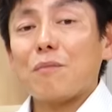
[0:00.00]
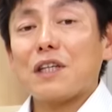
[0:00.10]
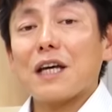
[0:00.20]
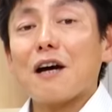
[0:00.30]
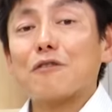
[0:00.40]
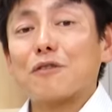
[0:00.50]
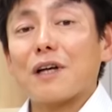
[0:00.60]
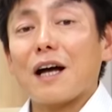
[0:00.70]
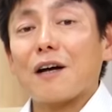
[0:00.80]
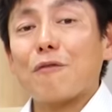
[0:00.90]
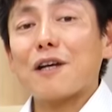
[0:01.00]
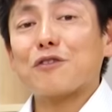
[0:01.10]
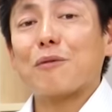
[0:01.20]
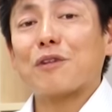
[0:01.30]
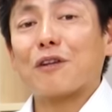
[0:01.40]
ミキハウスが
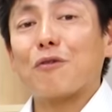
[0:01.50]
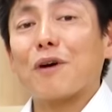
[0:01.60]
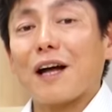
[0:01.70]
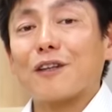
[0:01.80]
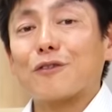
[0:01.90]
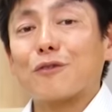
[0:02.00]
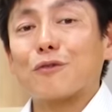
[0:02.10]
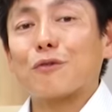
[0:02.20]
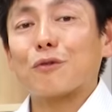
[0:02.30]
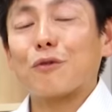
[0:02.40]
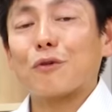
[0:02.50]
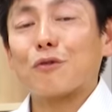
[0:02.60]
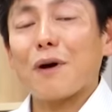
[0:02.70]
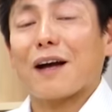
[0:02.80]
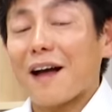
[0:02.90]
ファッショナブルかどうかということ
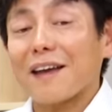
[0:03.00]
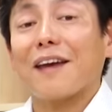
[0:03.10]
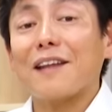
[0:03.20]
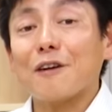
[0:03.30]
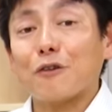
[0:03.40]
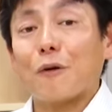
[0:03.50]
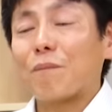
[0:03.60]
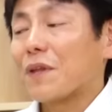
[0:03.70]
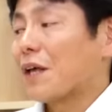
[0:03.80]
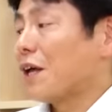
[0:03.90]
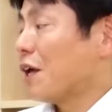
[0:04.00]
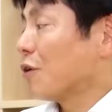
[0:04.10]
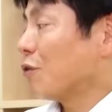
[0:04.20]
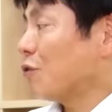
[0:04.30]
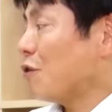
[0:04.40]
とは関係なく、
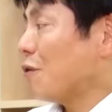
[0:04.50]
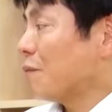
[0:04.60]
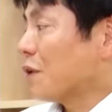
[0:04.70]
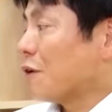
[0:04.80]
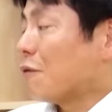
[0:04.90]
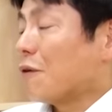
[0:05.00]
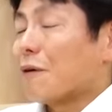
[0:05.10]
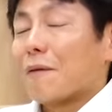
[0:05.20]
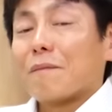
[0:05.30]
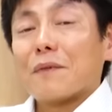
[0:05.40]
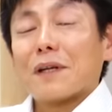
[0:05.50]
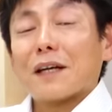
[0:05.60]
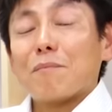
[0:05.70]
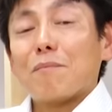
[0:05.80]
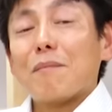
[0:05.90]
この
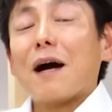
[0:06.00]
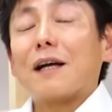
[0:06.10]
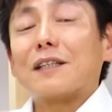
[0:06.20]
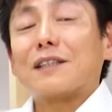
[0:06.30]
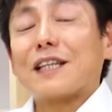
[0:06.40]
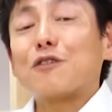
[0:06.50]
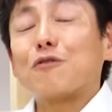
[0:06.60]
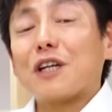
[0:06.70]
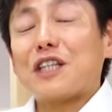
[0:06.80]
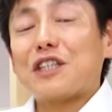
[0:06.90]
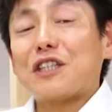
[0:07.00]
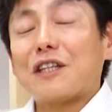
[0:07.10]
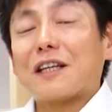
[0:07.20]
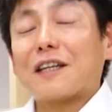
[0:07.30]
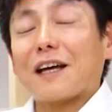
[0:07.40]
まあ社長が必死
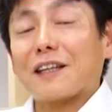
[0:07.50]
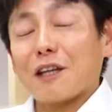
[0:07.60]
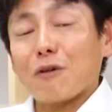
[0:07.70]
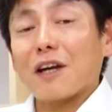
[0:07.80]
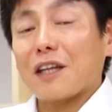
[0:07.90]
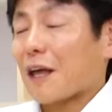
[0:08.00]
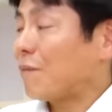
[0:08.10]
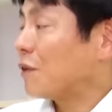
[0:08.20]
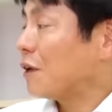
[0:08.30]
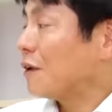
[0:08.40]
に買ったおかげで